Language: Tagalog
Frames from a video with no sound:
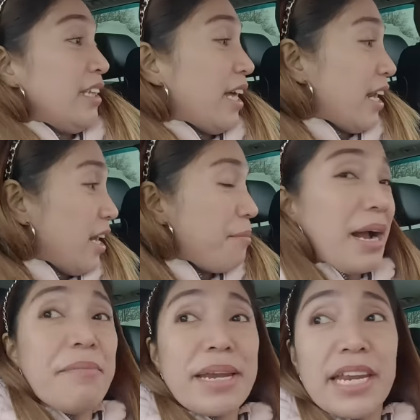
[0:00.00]
tara na
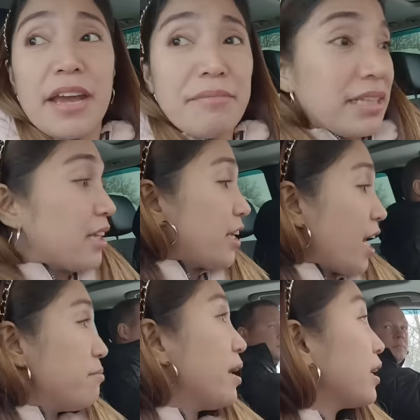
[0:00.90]
mga Maninay
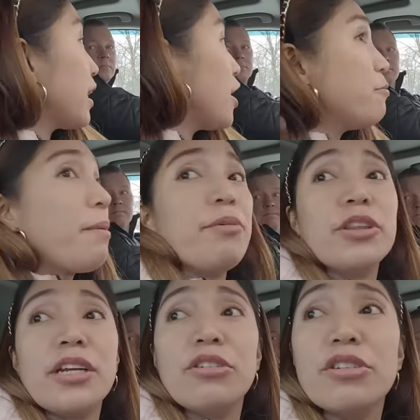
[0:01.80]
magdadrive na tayo
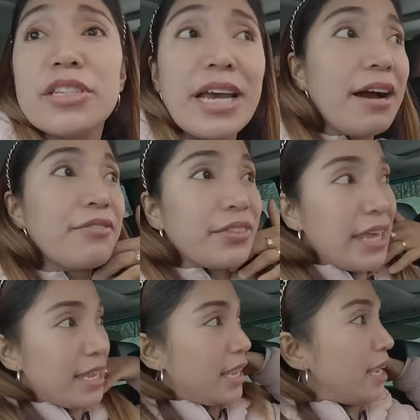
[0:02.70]
papunta doon sa
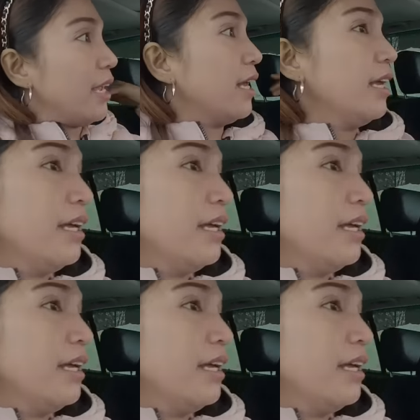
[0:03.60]
Aptike